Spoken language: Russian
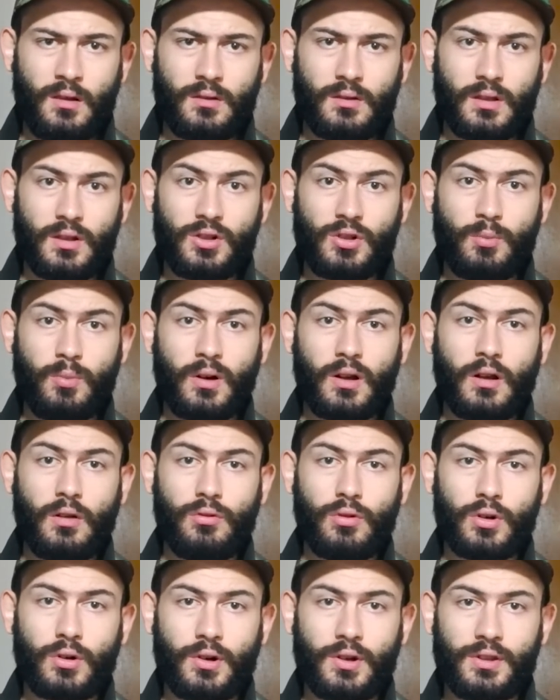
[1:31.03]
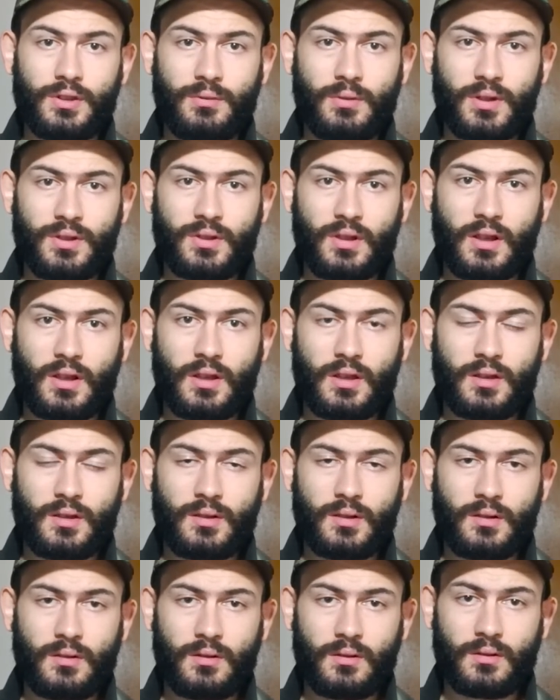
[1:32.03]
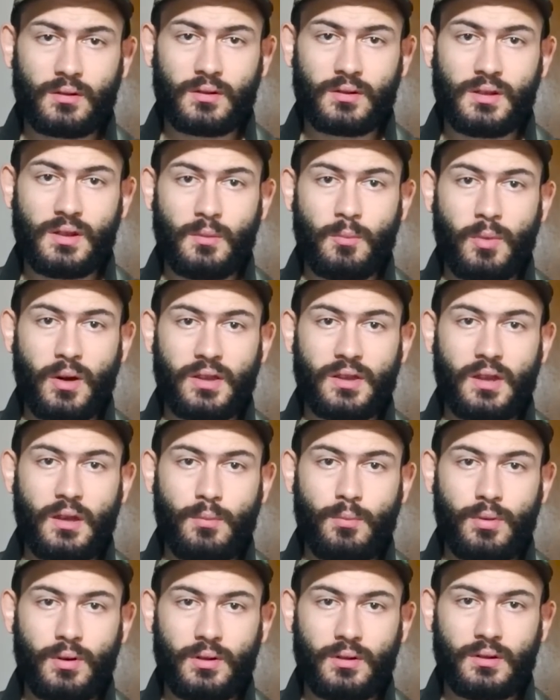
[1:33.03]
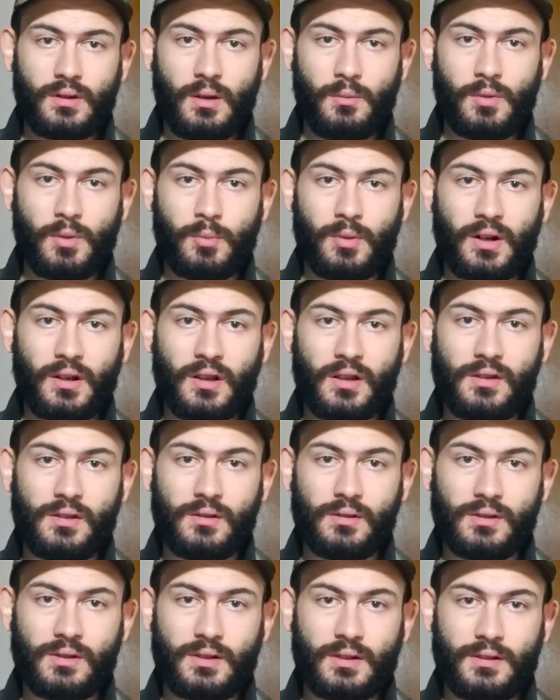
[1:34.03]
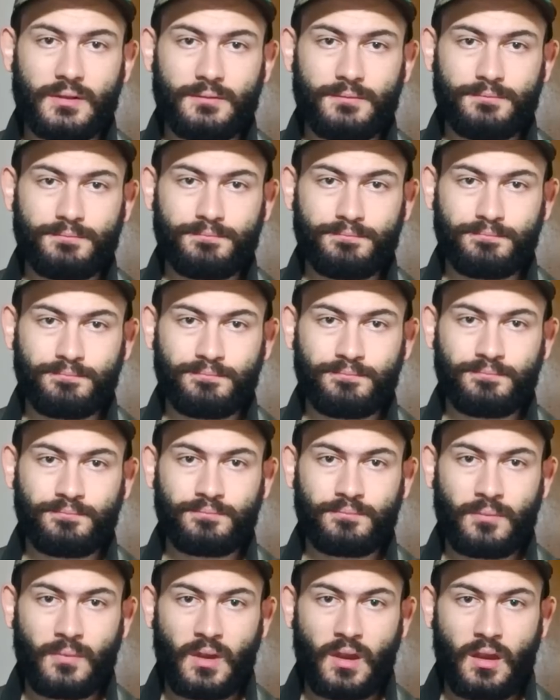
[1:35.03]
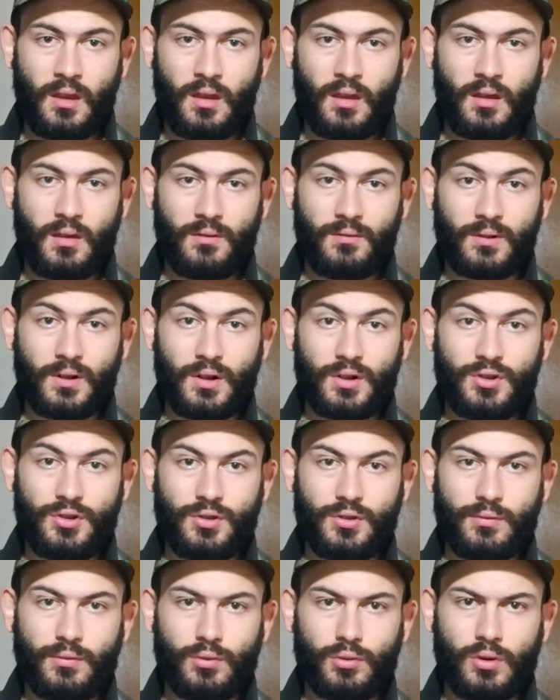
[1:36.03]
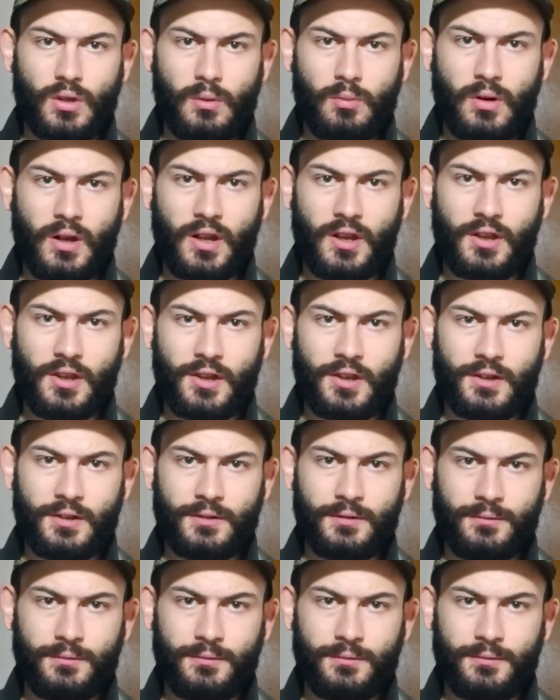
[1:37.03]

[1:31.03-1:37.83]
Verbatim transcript: Даже поговорка известная есть. Где погиб, там и пригодился. В качестве удобрения.